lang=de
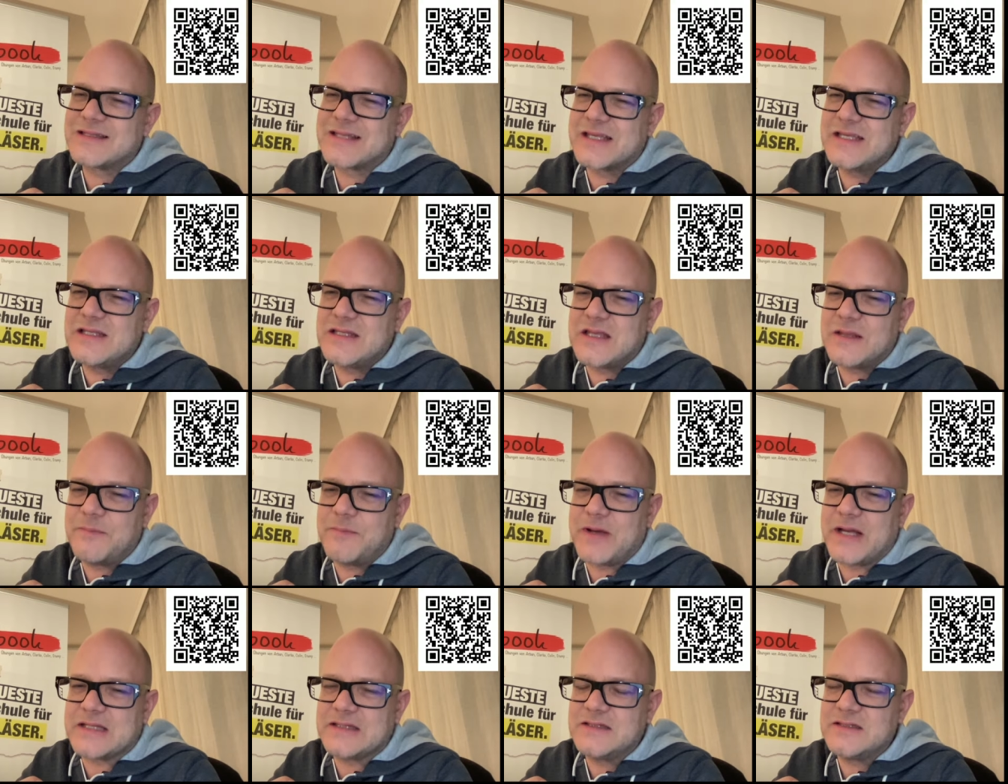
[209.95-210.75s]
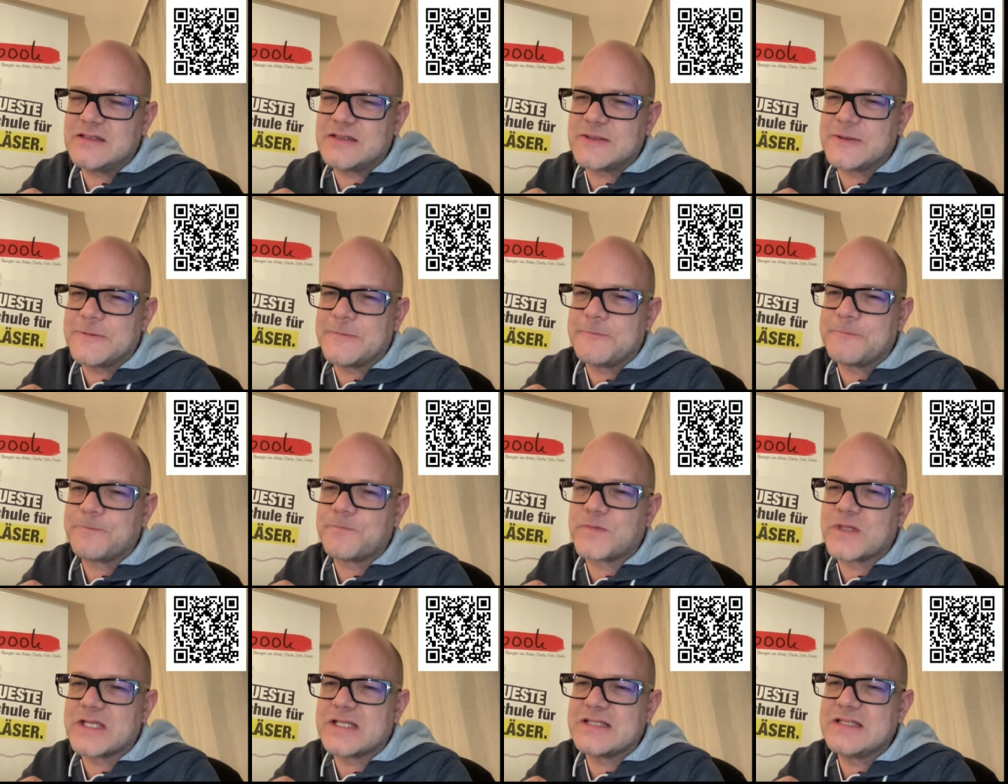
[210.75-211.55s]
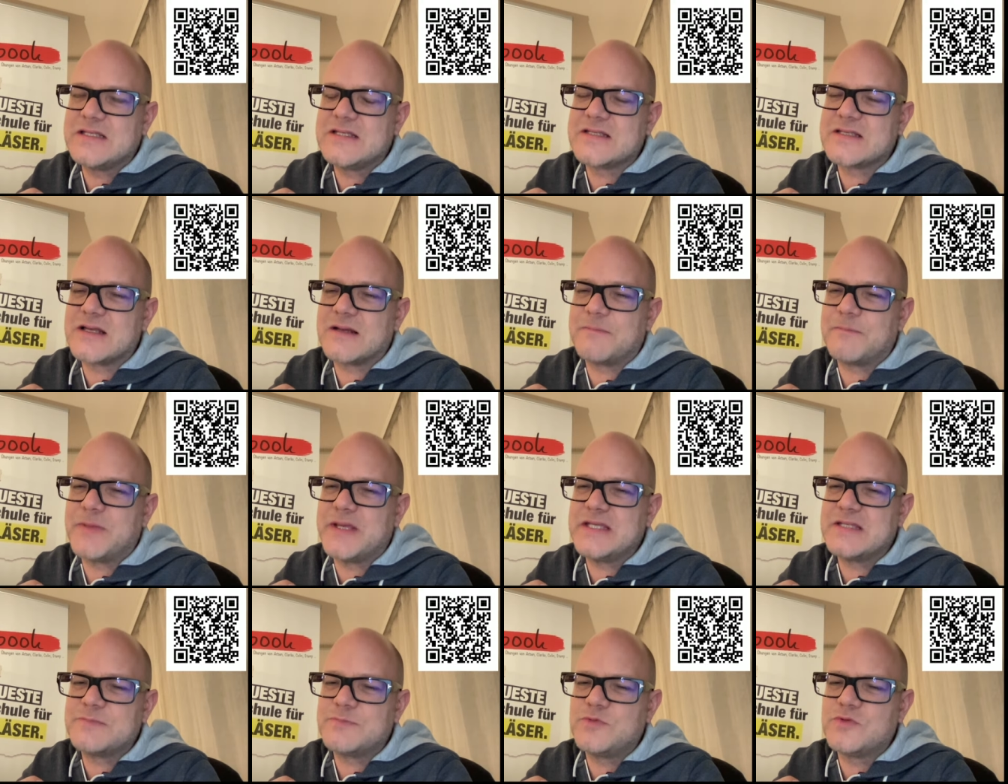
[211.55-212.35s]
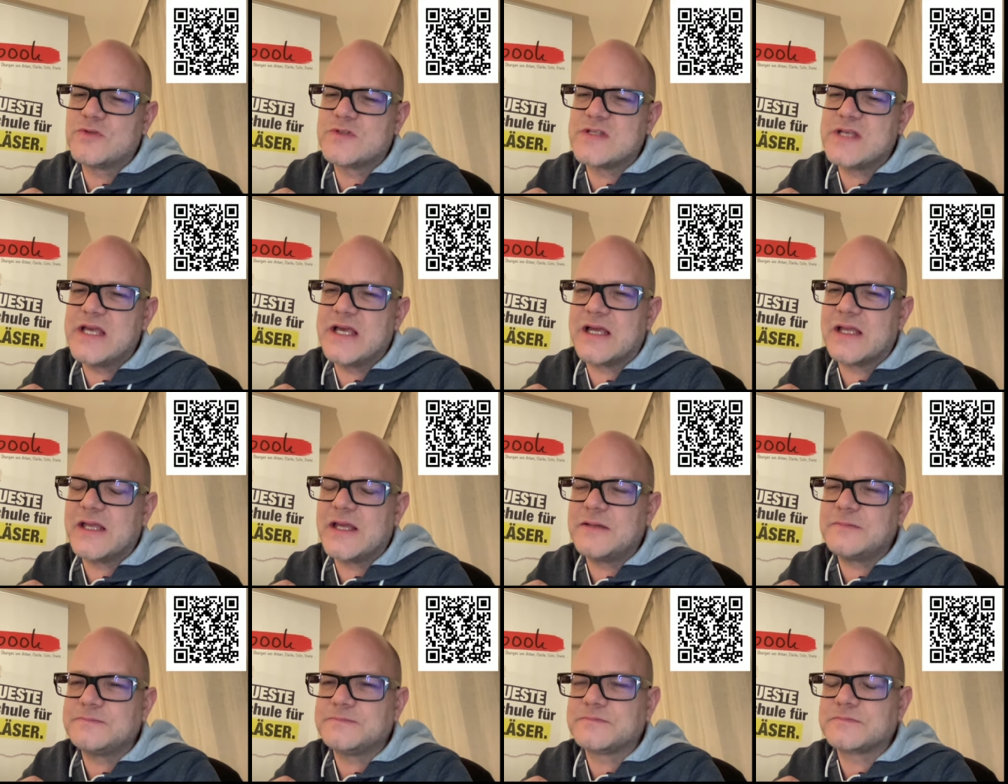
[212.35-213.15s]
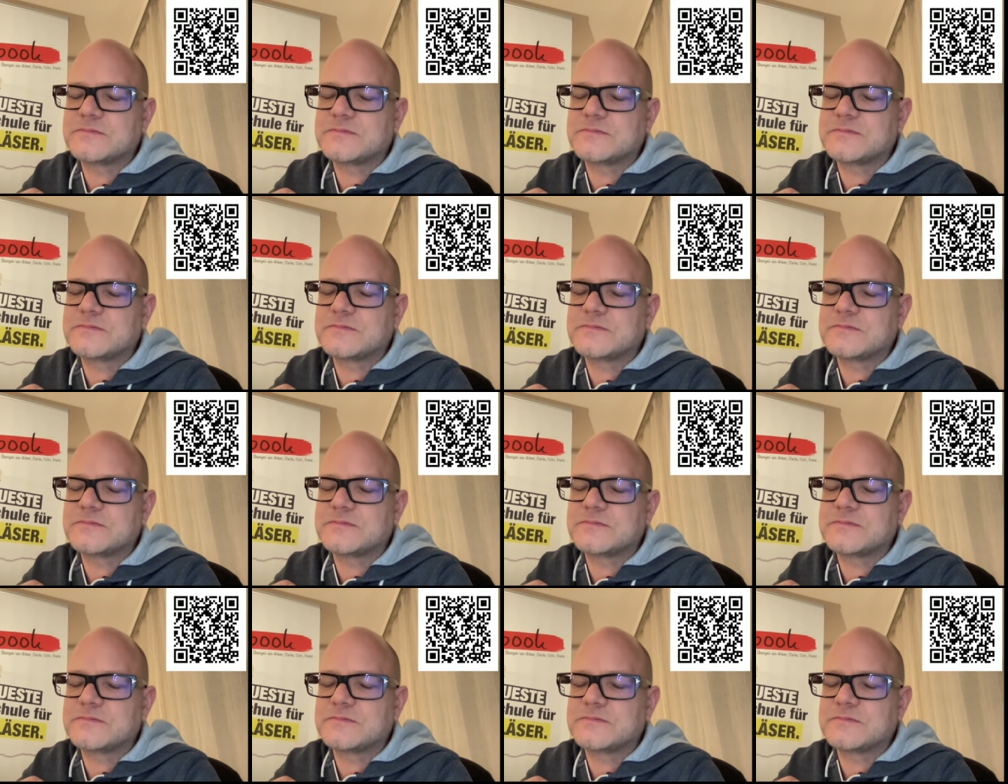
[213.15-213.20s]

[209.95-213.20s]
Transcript: dritte Band dieser Basebook-Serie.